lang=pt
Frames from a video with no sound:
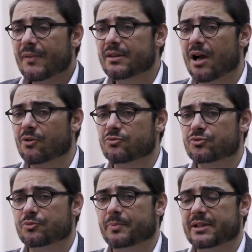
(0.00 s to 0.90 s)
de
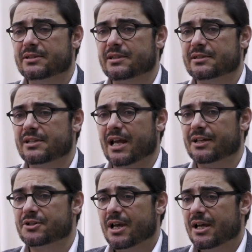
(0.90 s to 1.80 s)
alguns bens
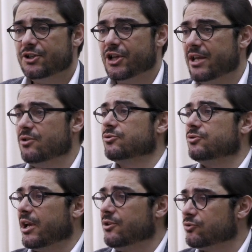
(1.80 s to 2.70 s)
essenciais já iam,
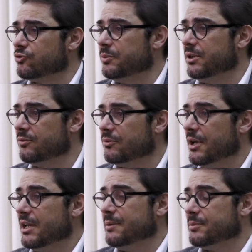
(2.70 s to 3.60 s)
já iam subindo
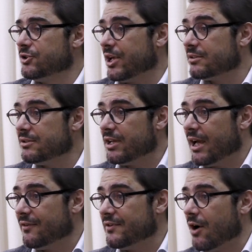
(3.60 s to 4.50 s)
e, portanto, já,
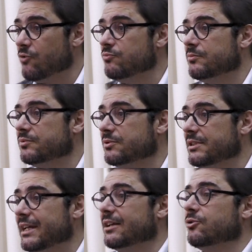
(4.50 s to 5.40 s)
já havia alguns
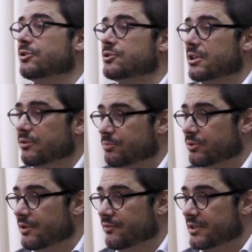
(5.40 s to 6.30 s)
indicadores daquilo que
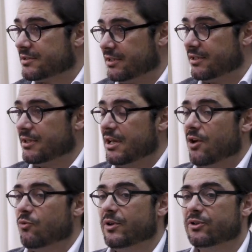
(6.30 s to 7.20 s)
podia vir a ser
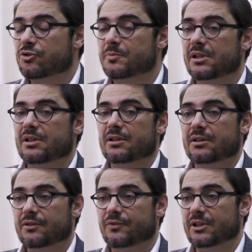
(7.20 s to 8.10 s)
o ano
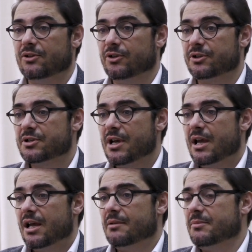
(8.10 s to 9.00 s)
2022.
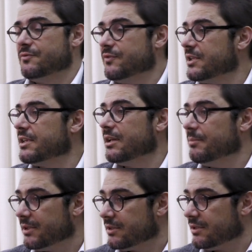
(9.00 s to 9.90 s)
Eh, mas
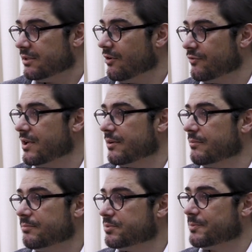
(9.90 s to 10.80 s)
verdadeiramente não havia
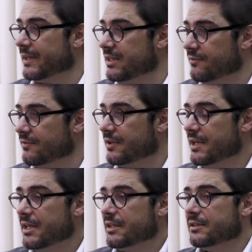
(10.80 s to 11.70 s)
perspectiva
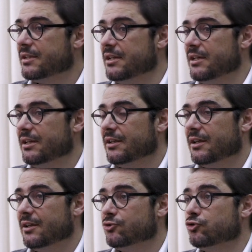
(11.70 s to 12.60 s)
de que,
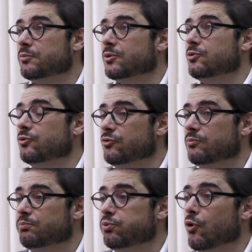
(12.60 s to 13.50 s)
eh, sobretudo
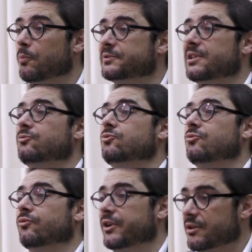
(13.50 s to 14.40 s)
por opção do
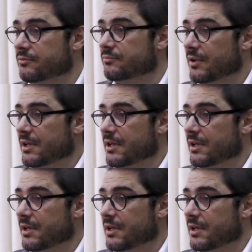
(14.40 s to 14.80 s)
governo,